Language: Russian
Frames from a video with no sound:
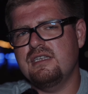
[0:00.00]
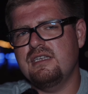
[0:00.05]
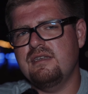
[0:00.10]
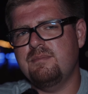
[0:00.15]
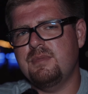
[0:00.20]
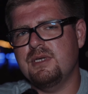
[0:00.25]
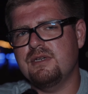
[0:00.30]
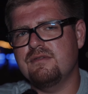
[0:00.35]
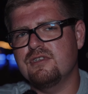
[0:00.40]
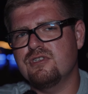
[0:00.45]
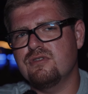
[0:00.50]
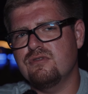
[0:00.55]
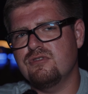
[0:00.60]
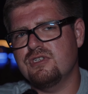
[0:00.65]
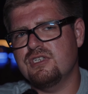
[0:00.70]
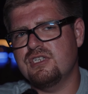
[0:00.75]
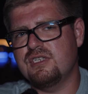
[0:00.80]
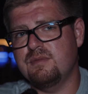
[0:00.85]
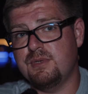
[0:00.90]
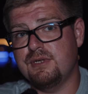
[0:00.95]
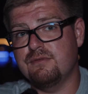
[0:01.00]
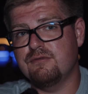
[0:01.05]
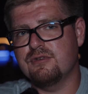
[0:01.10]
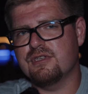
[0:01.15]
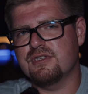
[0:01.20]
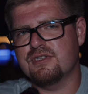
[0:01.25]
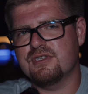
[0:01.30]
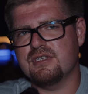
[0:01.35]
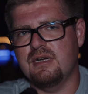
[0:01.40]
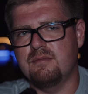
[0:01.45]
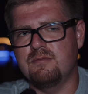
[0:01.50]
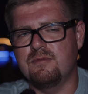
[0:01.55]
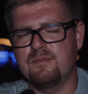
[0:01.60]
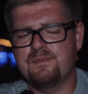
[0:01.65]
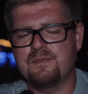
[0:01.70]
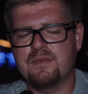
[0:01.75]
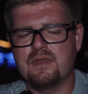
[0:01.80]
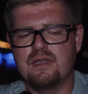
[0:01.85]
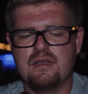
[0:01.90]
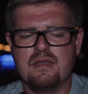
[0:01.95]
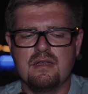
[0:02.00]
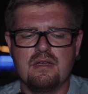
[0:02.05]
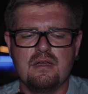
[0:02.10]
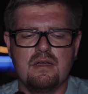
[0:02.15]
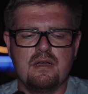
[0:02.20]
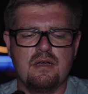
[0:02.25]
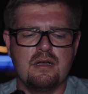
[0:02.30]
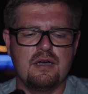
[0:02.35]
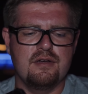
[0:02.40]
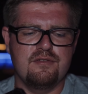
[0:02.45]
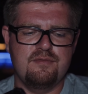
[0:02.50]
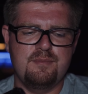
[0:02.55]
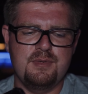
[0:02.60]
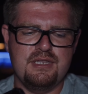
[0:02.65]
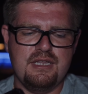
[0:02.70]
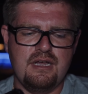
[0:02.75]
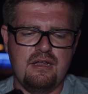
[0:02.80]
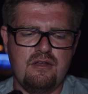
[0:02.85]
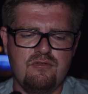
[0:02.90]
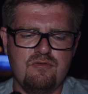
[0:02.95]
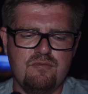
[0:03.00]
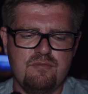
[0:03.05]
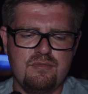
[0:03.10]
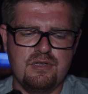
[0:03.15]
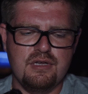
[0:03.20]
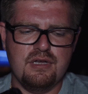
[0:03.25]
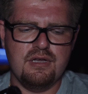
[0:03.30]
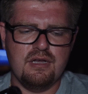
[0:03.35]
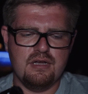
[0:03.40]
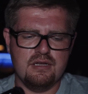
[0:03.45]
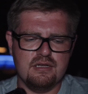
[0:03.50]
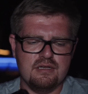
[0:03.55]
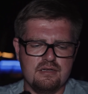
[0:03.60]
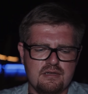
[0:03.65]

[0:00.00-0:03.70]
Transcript: и первые сложности приводят к скаму. А, в Биталиуме, э,